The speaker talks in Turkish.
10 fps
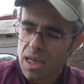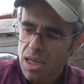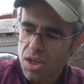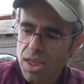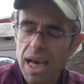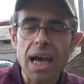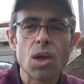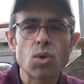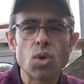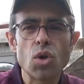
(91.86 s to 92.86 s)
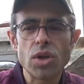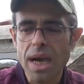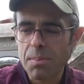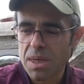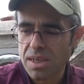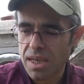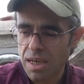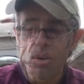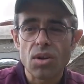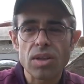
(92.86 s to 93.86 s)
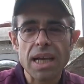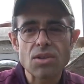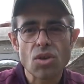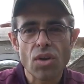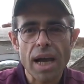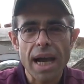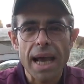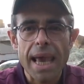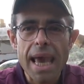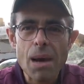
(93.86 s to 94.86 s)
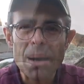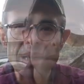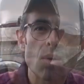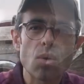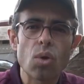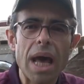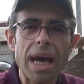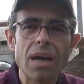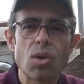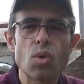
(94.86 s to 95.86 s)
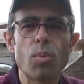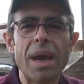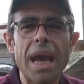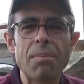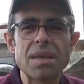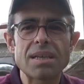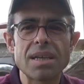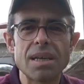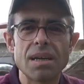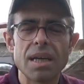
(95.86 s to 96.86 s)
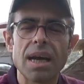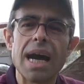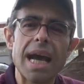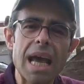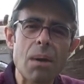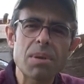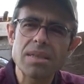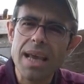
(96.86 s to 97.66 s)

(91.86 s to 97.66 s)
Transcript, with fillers: İşte tüy yapısı, ondan sonra ebat, kulak, küpe yapısı, gaga yapısı